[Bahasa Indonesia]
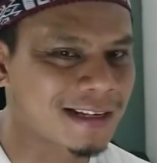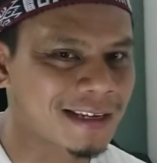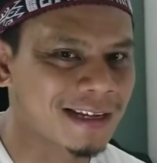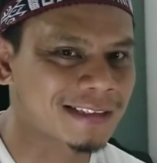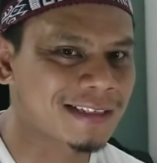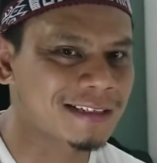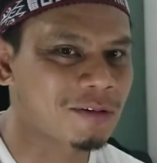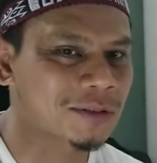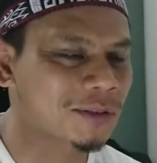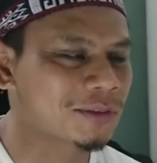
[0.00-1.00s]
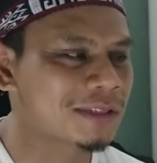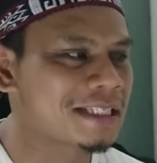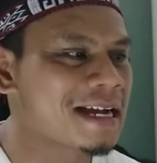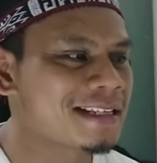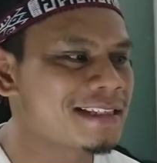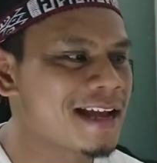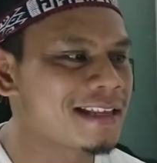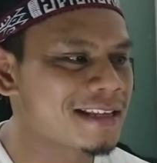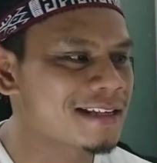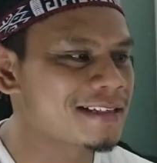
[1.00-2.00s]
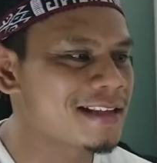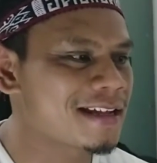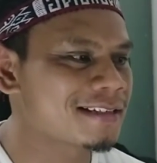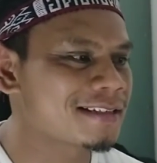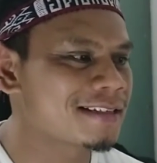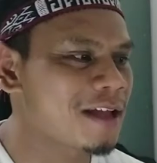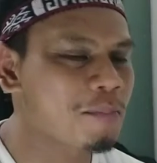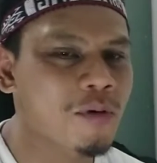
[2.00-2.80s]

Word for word: kelihatan otot dadanya dan